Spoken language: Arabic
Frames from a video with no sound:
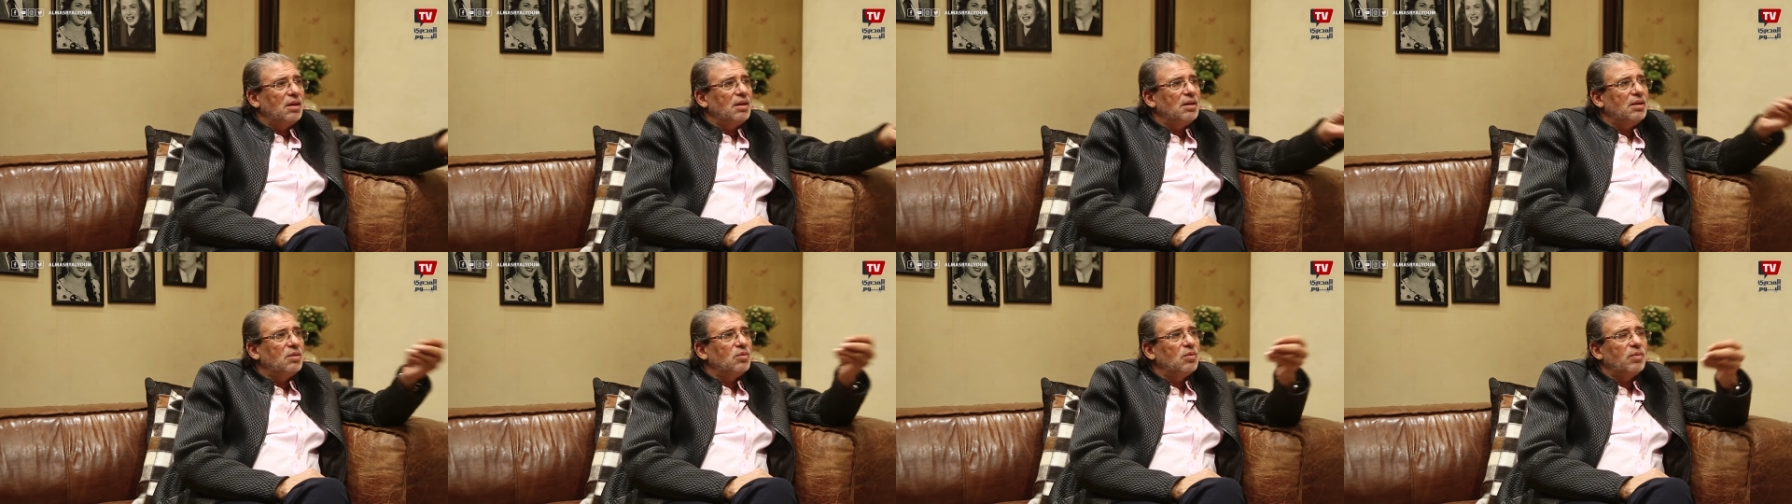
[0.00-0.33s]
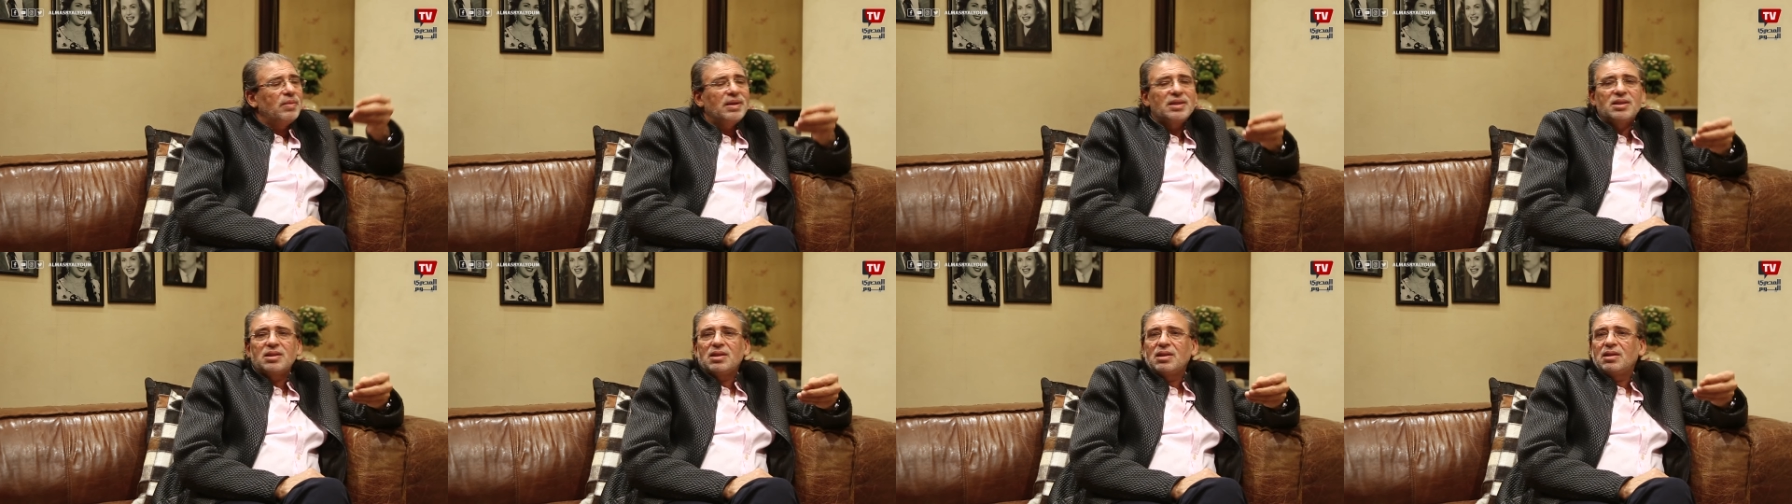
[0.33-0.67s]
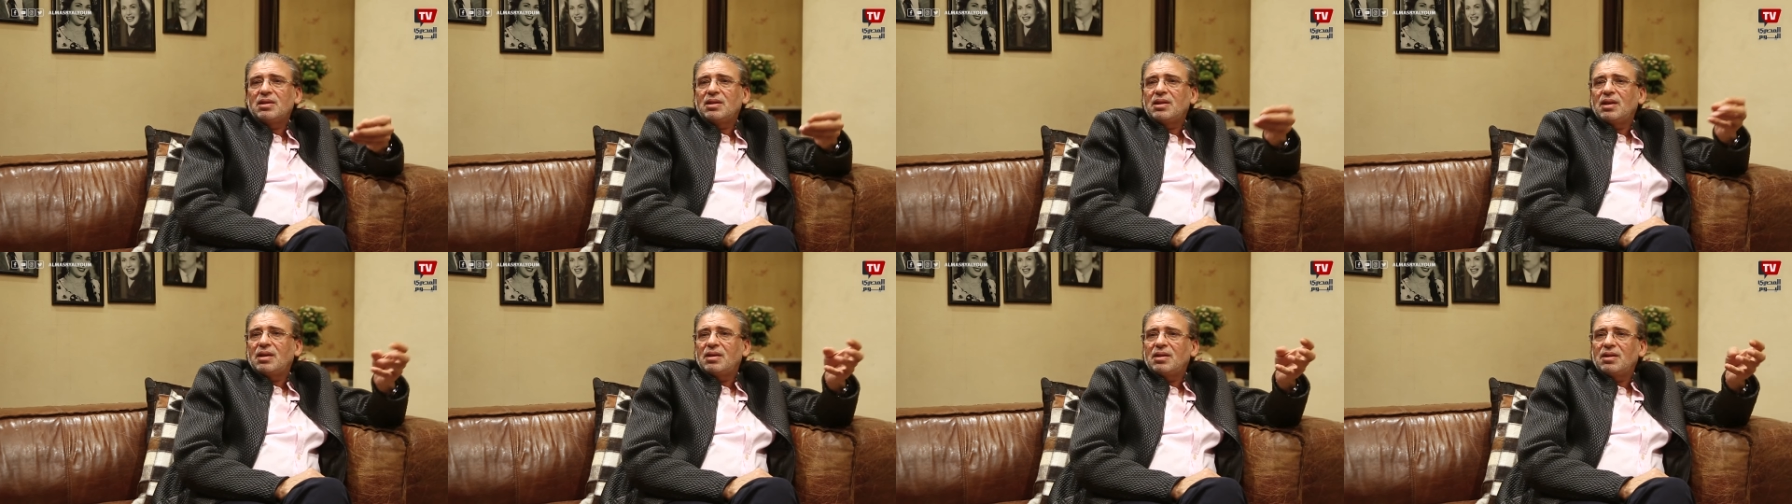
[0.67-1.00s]
لممثل
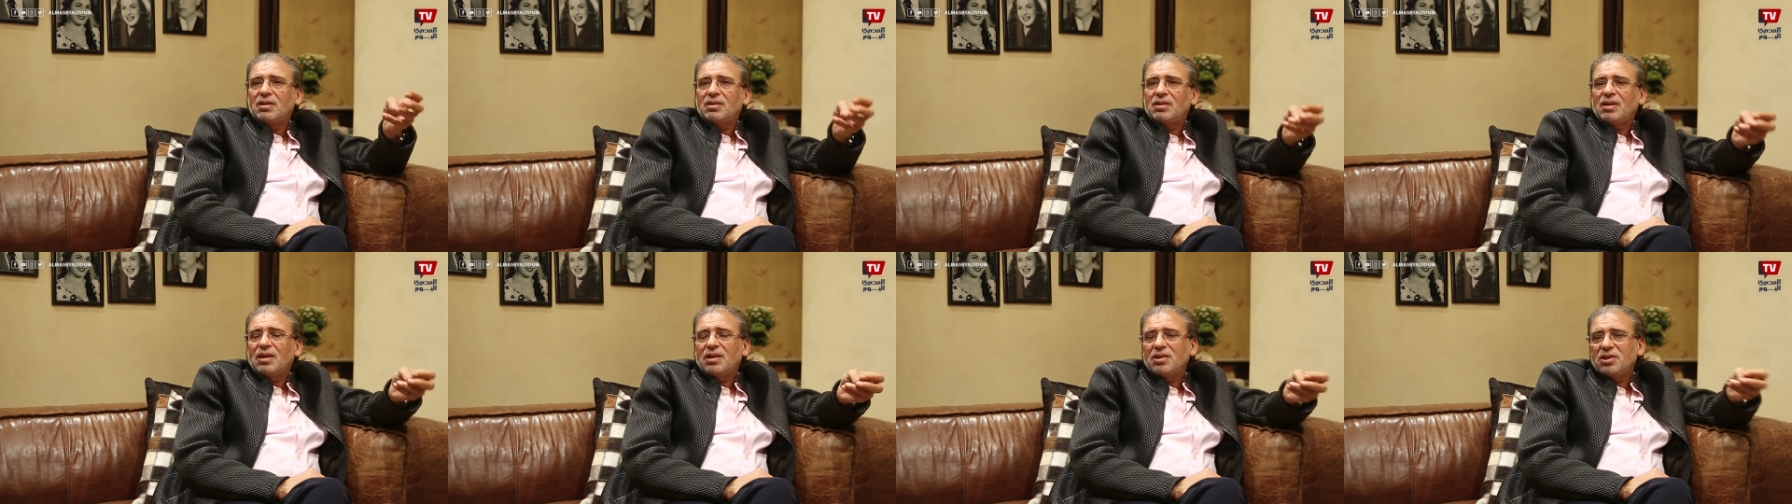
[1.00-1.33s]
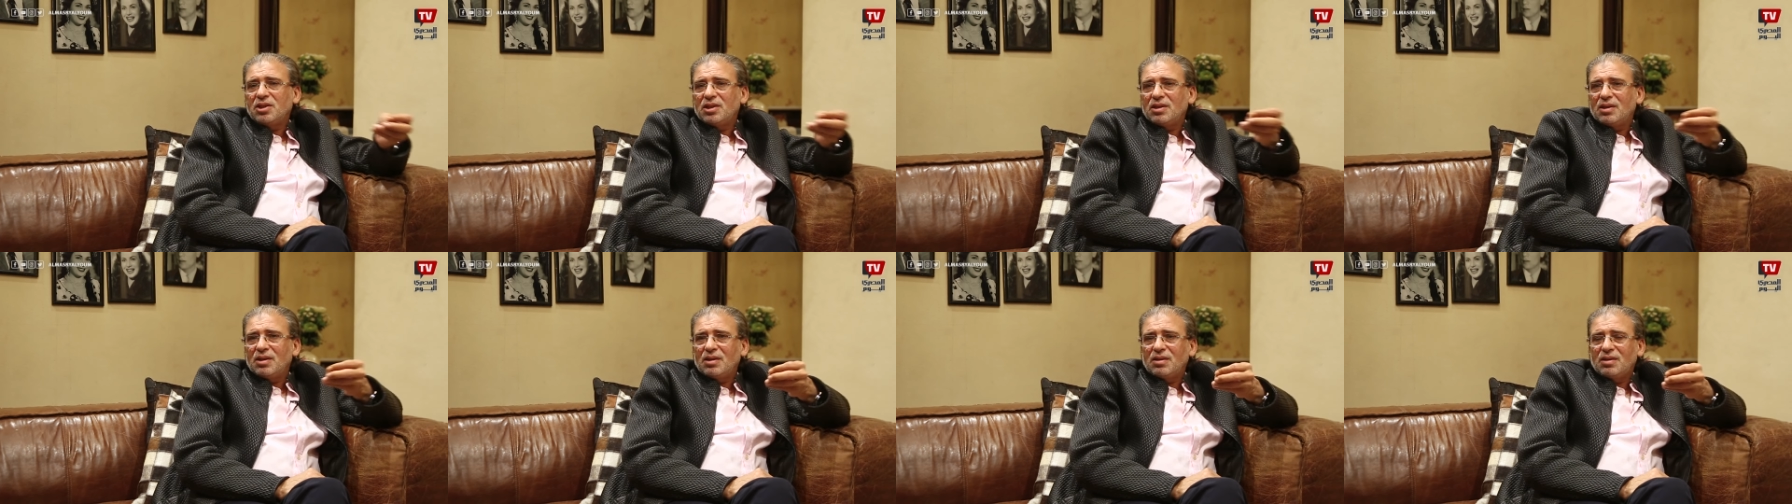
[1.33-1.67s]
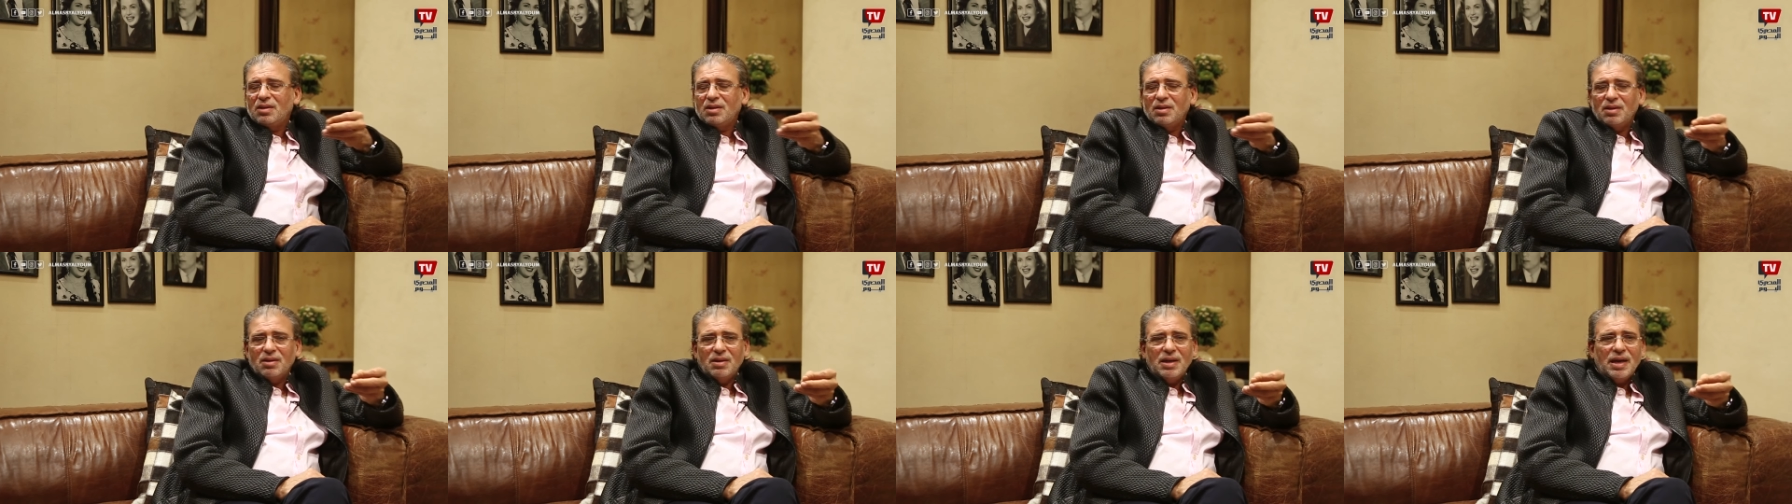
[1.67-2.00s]

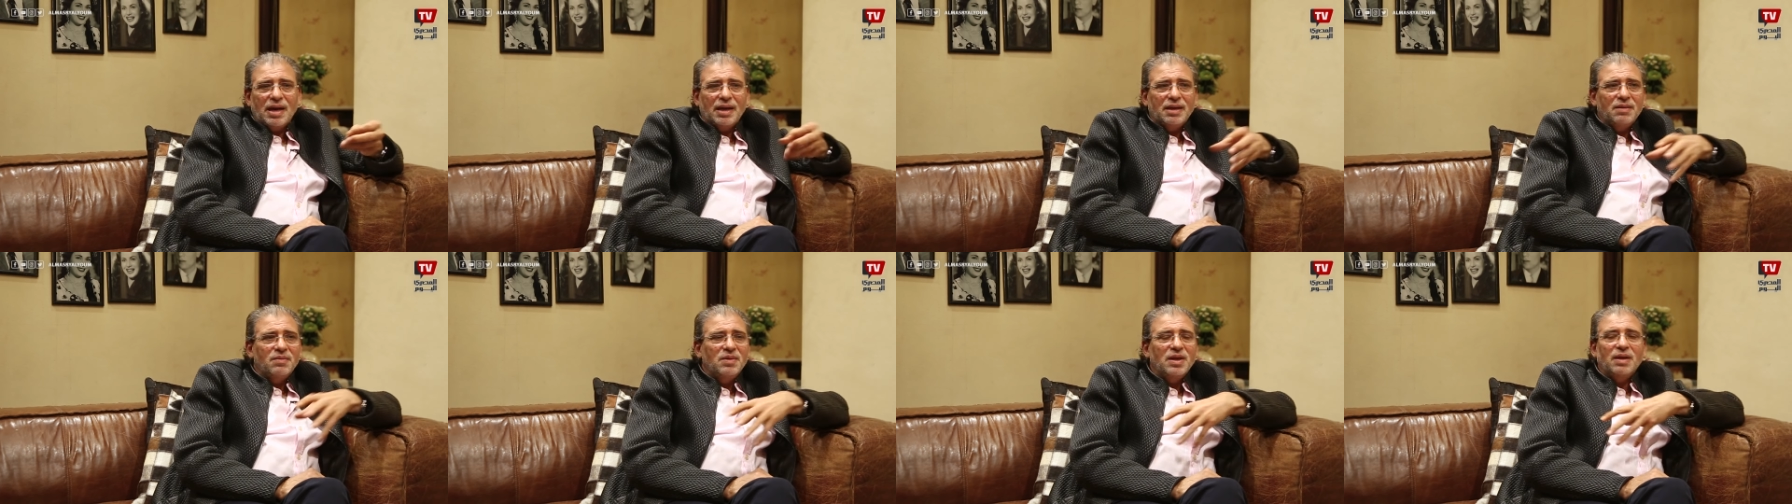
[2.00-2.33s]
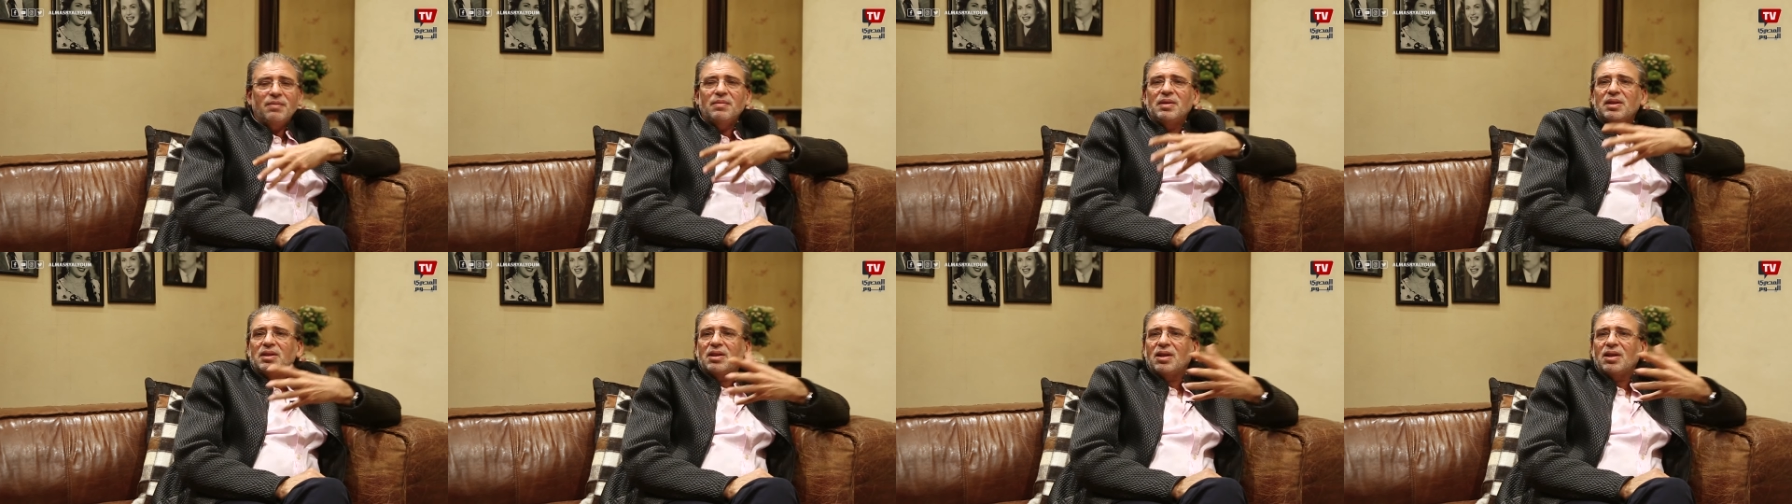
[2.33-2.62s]
يعني بيعمل